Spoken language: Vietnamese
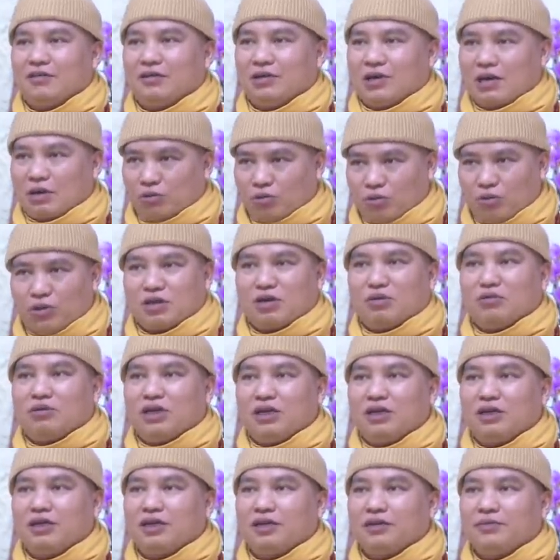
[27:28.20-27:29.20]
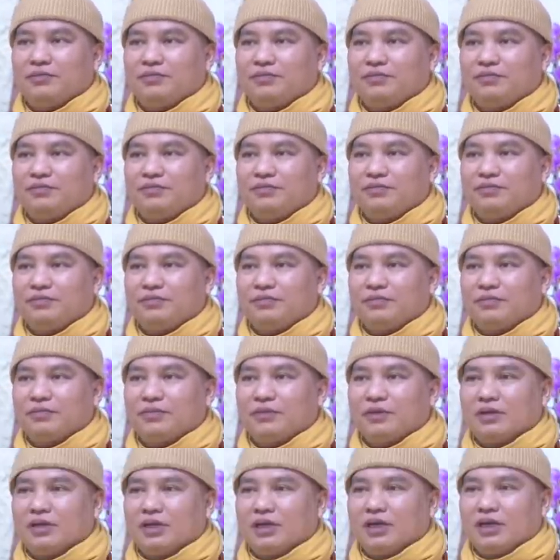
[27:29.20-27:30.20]
học thuộc công thức ấy.
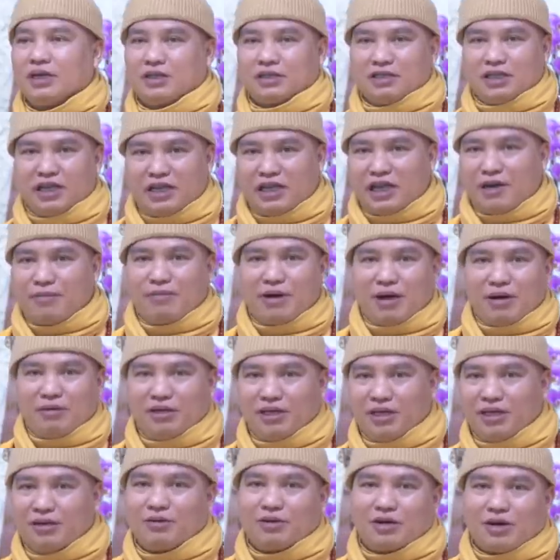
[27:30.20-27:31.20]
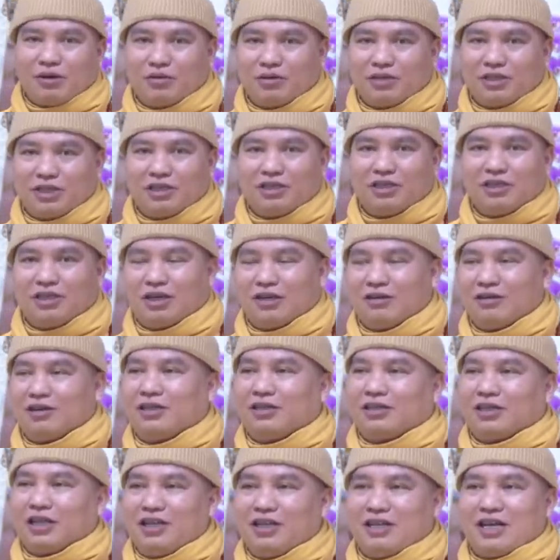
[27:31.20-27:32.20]
Ờ, sinh năm bao nhiêu cộng trừ
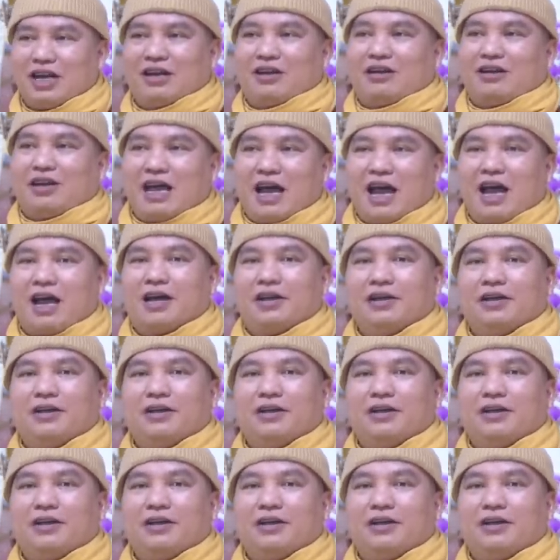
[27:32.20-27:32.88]
ra tính ra nó ra